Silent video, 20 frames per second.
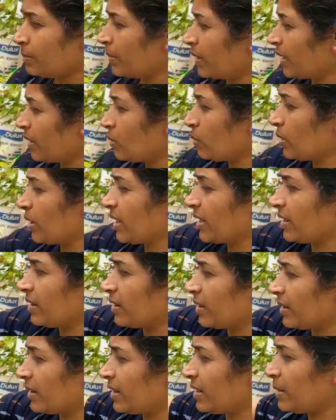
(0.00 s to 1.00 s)
మనకు ఇక్కడ
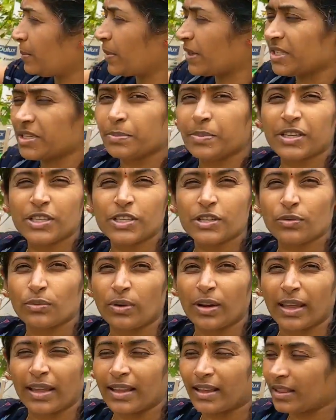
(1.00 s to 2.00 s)
ఆల్రెడీ పచ్చిమిర్చి
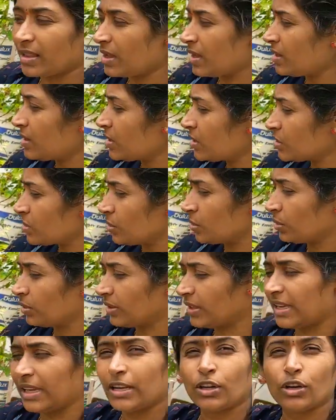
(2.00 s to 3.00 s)
ఉన్నాయి కదా సో
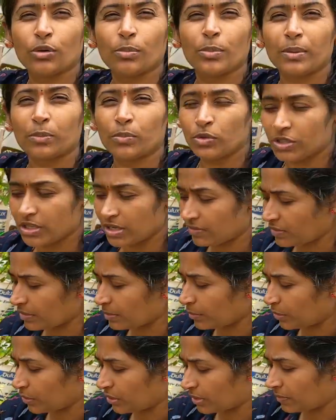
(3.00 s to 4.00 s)
దీంట్లో మనము
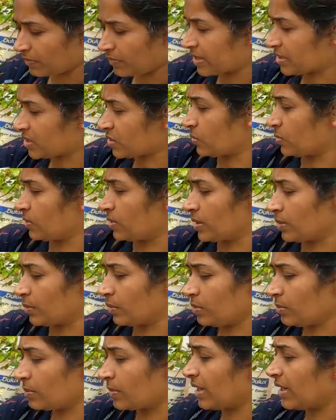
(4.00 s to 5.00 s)
జీవామృతం
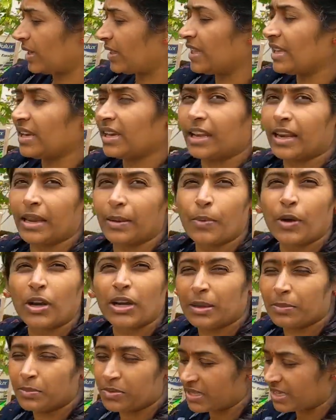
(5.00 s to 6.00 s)
వేసుకుందాము మళ్ళీ దీన్ని
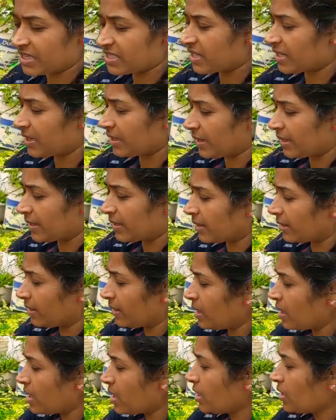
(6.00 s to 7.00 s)
రీపార్ట్ ఏం చేసేది లేదు
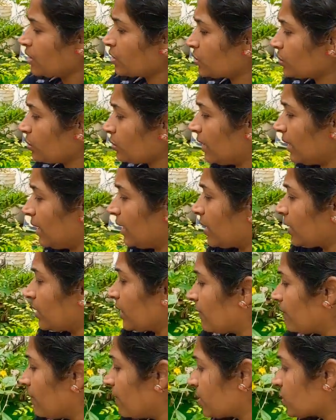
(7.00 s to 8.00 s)
కదా సో ఇలా
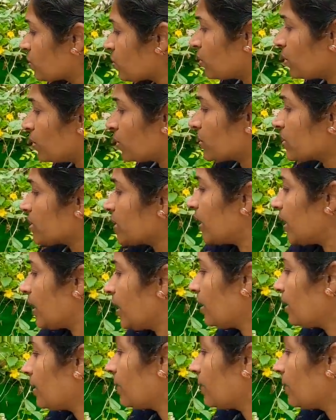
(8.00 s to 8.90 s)
తవ్వేసుకొని ఒకసారి